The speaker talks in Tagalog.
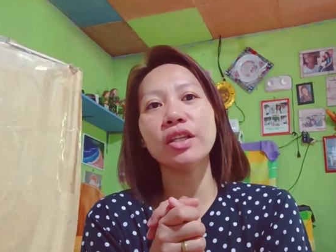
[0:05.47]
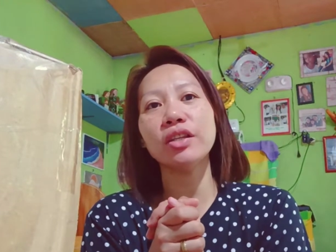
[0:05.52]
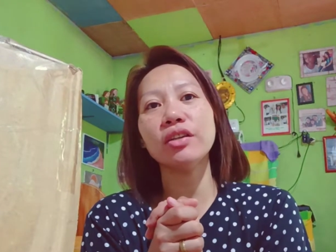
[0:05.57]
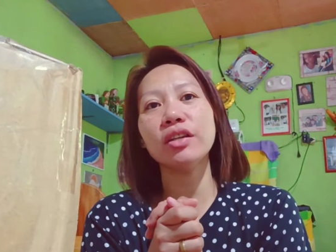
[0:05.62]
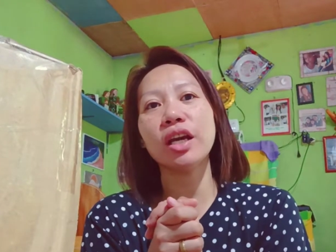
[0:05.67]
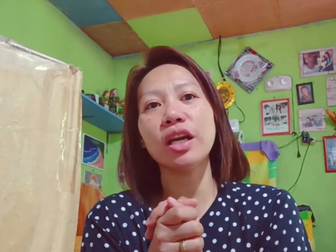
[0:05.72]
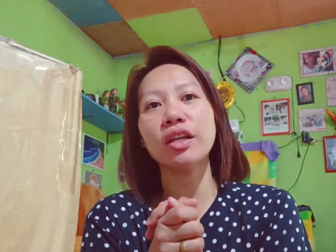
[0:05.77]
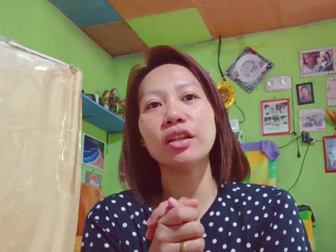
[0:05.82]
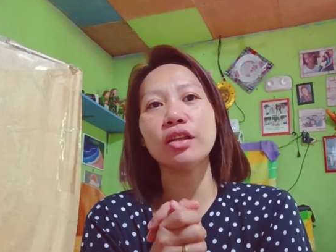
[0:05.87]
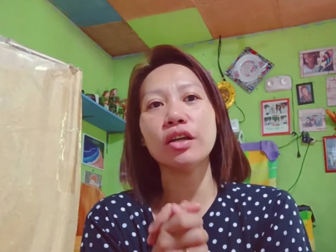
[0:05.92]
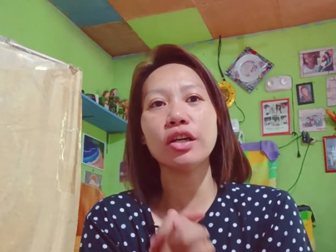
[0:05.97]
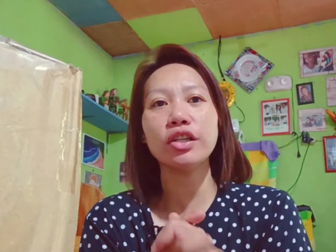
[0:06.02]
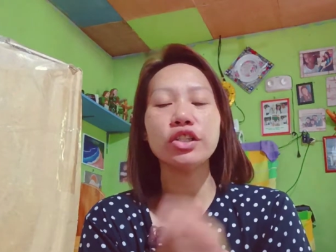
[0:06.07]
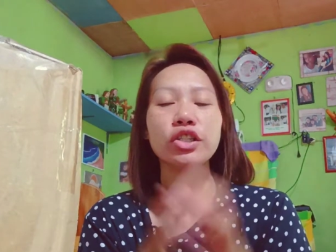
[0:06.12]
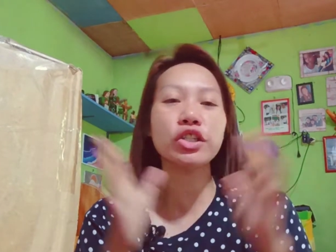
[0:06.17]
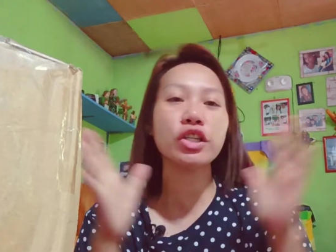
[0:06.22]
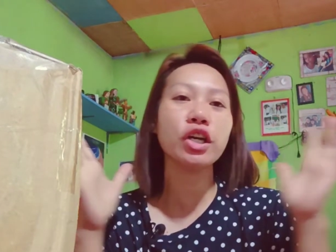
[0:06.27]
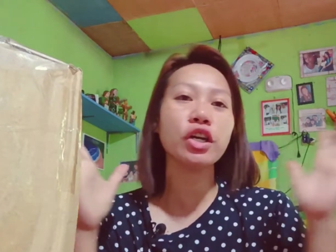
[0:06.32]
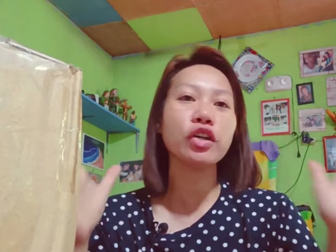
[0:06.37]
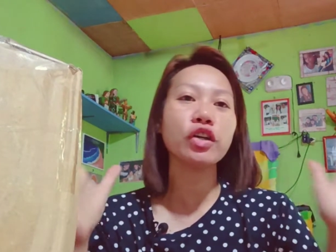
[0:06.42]
video na ito,
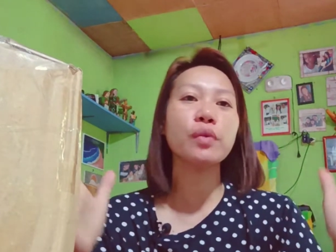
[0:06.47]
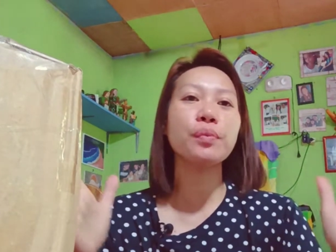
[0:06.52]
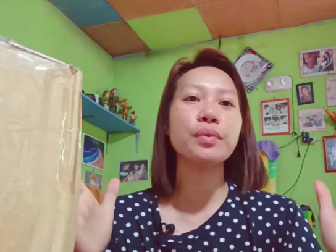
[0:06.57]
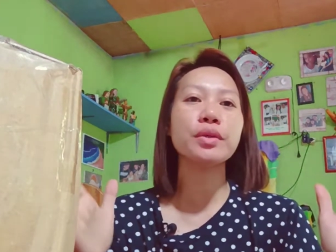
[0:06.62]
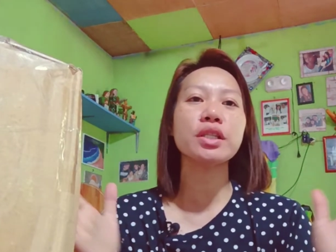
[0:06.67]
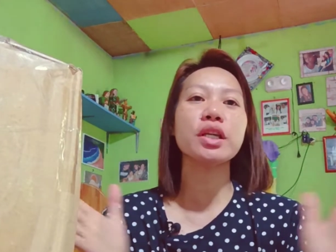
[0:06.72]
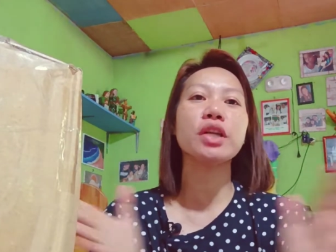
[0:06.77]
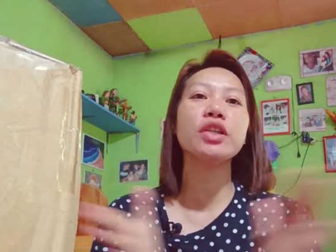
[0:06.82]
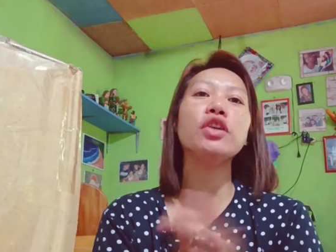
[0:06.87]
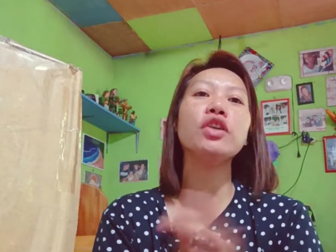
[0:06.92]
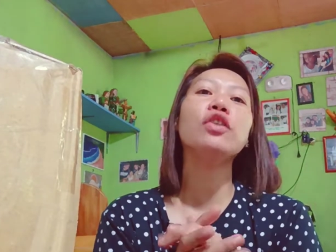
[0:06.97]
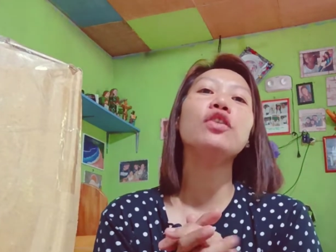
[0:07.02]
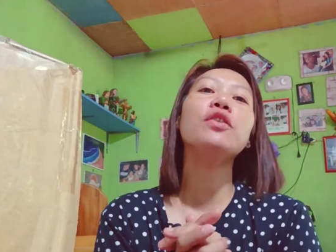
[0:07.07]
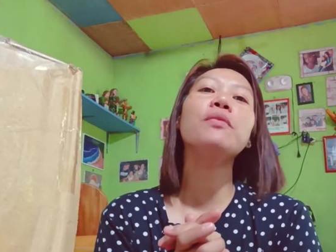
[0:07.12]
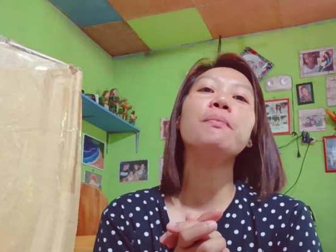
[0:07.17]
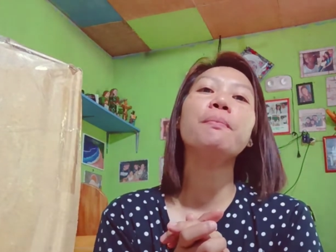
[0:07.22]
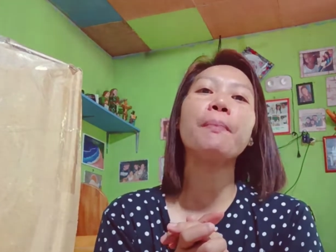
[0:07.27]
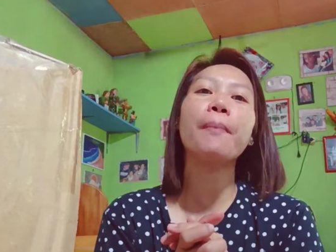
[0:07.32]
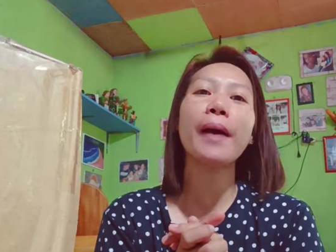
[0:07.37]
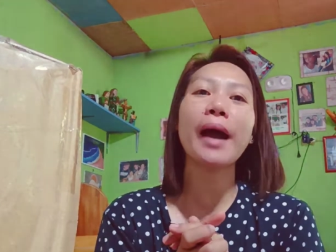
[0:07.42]
isi-share ko po sa inyo
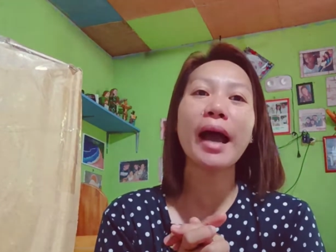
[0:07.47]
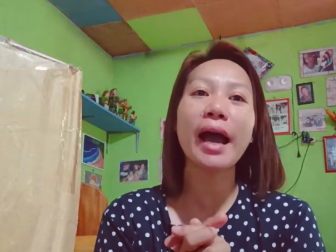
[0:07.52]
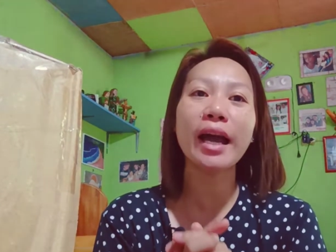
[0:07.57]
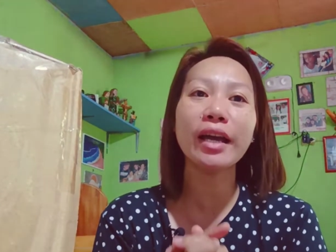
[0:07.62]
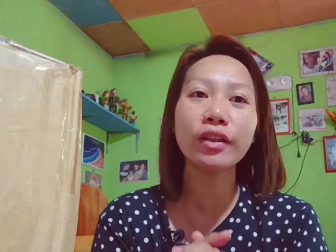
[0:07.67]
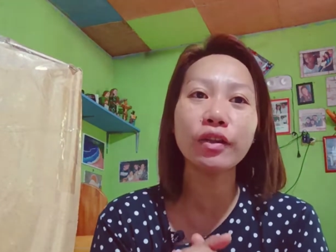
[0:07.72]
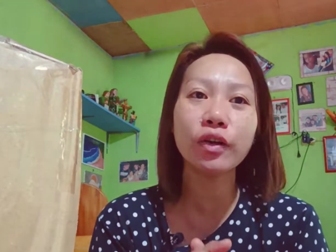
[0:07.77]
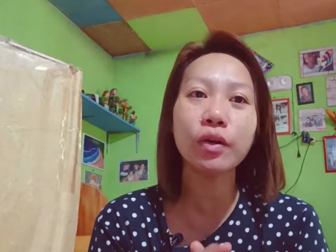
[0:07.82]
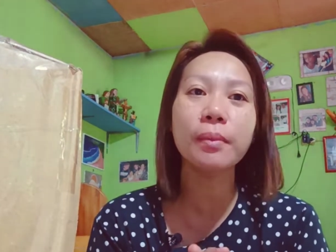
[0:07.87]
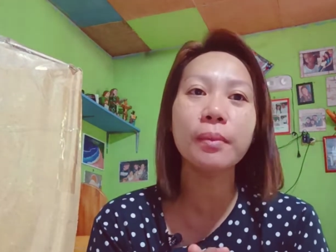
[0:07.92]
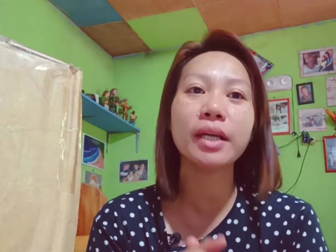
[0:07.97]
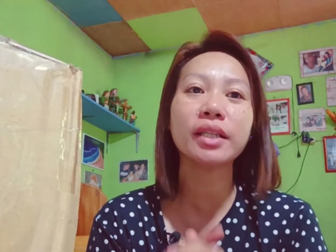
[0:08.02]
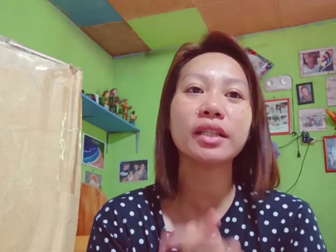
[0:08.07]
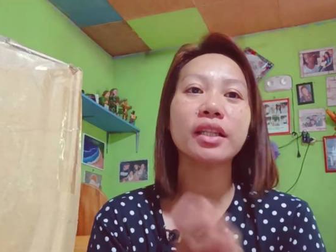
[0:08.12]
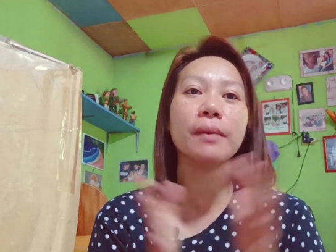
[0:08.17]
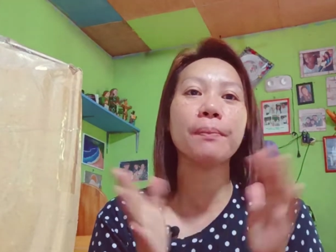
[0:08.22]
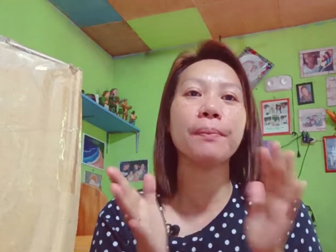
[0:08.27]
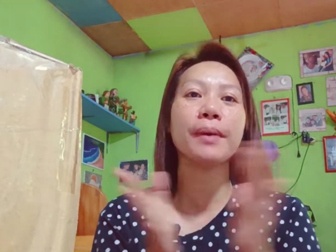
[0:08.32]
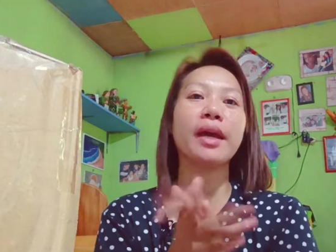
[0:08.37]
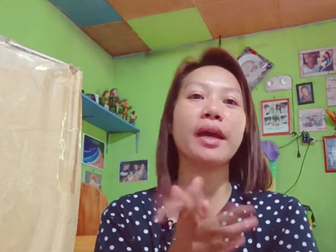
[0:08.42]
kung paano
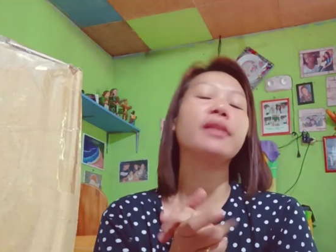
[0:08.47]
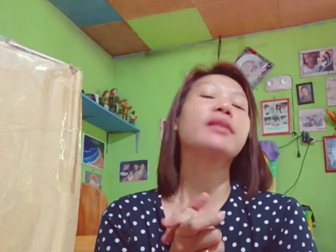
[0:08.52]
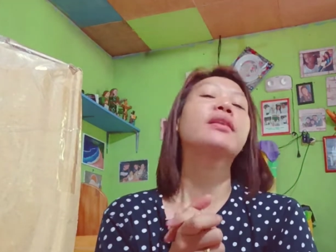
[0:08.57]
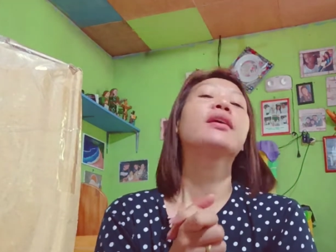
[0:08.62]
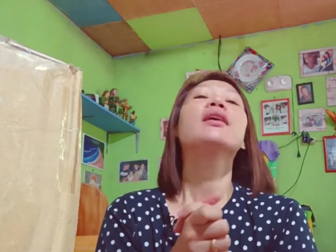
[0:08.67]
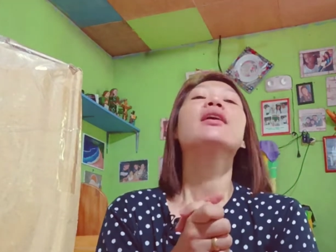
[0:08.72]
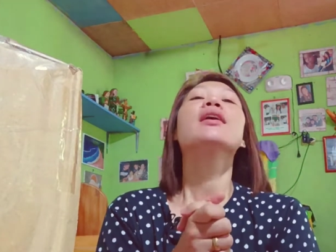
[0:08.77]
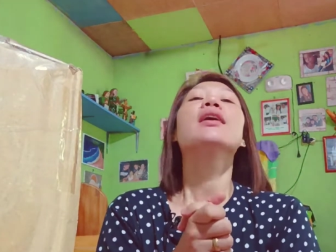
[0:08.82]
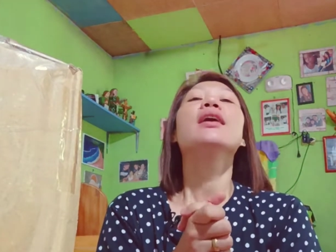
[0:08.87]
magtipid.